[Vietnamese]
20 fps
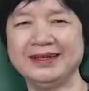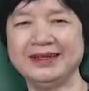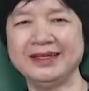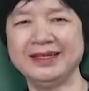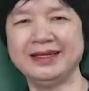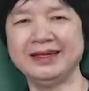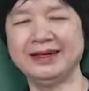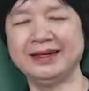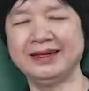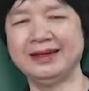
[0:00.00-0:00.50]

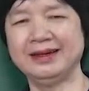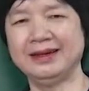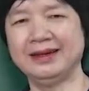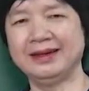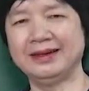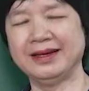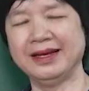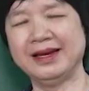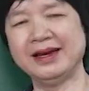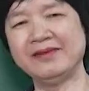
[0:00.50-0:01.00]
Thì uh,
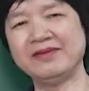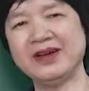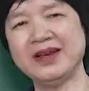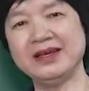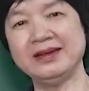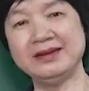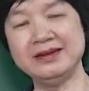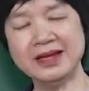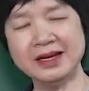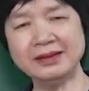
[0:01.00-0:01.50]
đấy là
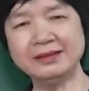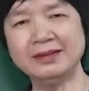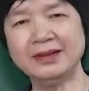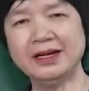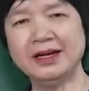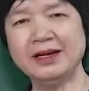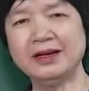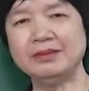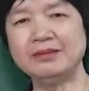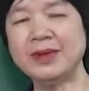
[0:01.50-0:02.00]
phần thứ nhất.
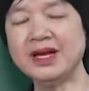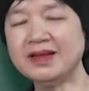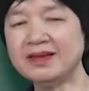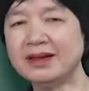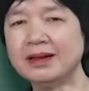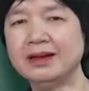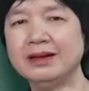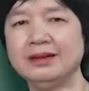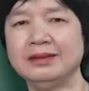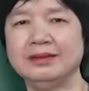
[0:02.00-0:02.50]
Bây
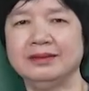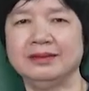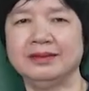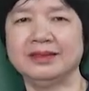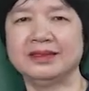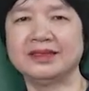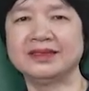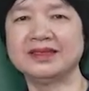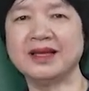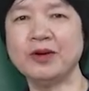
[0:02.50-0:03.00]
giờ
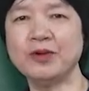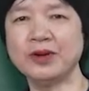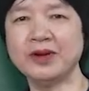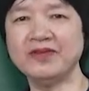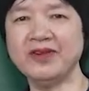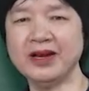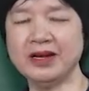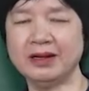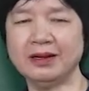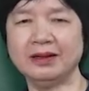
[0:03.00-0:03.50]
sau
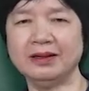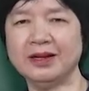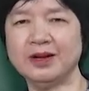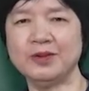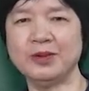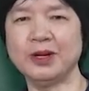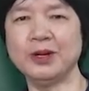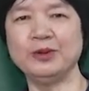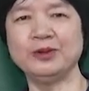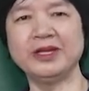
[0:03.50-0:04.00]
cái phần khởi
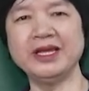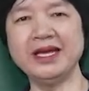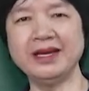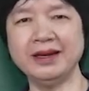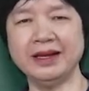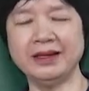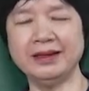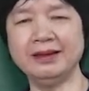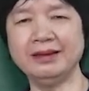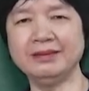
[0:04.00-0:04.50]
động đầu
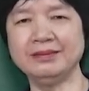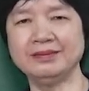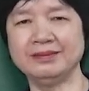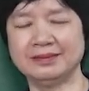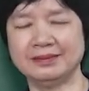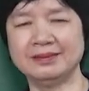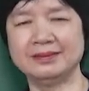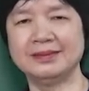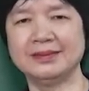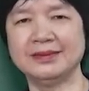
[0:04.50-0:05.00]
tiên ấy,
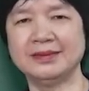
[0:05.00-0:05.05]
ừ.